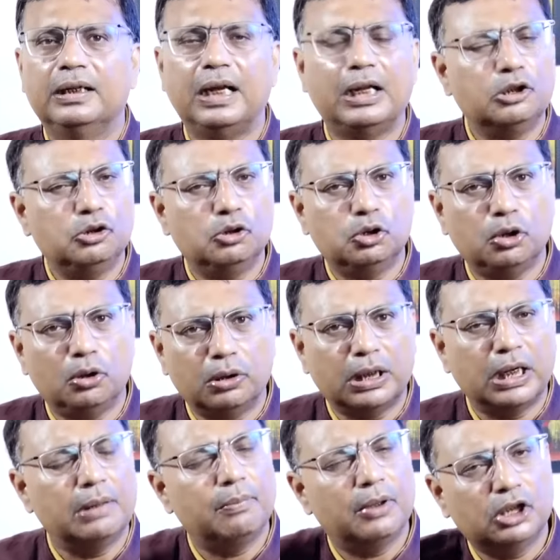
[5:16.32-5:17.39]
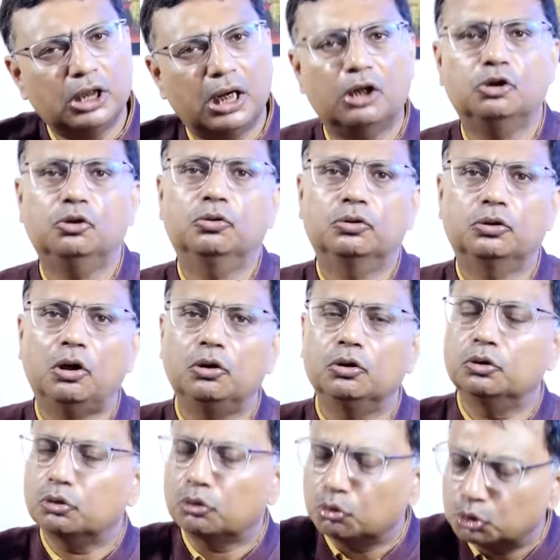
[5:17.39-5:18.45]
রাজ্য সরকার বা শাসক দল
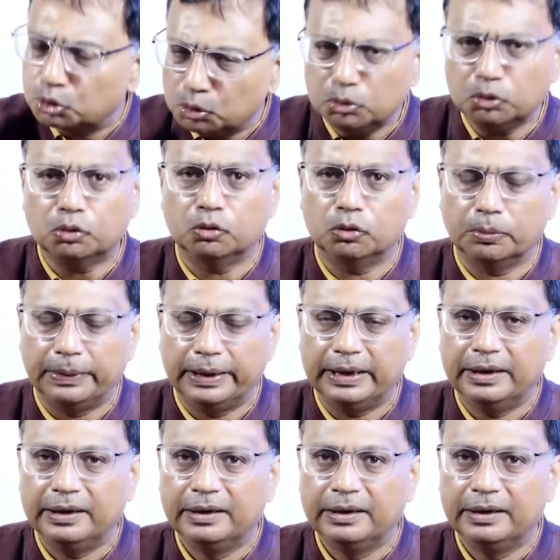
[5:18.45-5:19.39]
তোষণ করবে